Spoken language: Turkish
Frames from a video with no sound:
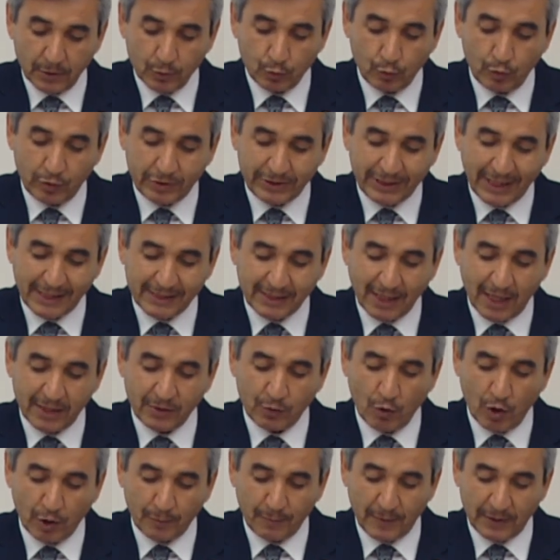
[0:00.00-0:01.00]

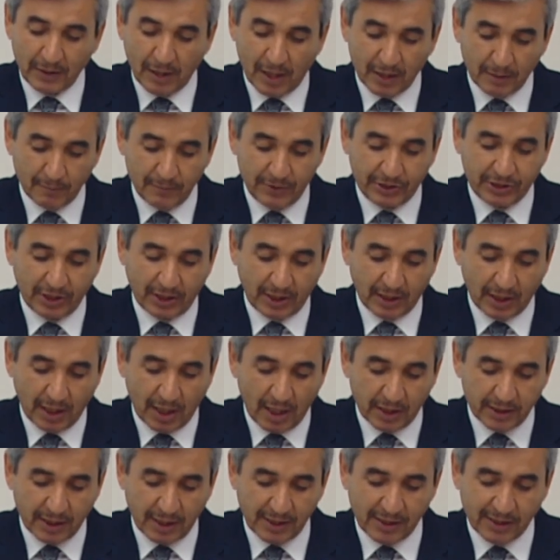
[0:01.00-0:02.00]
184 bin 60 dekar
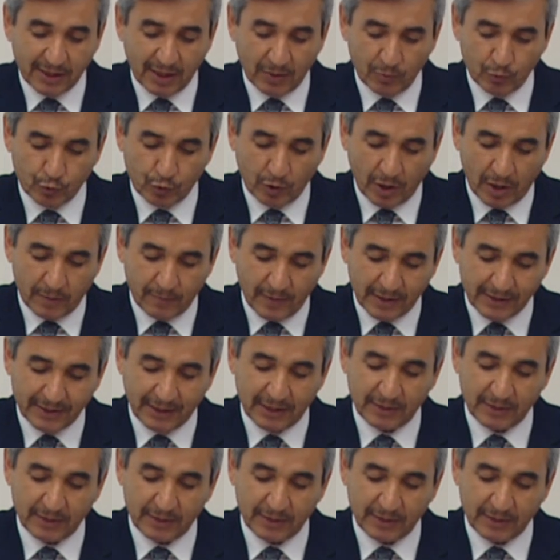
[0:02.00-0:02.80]
arazinin tam sulanma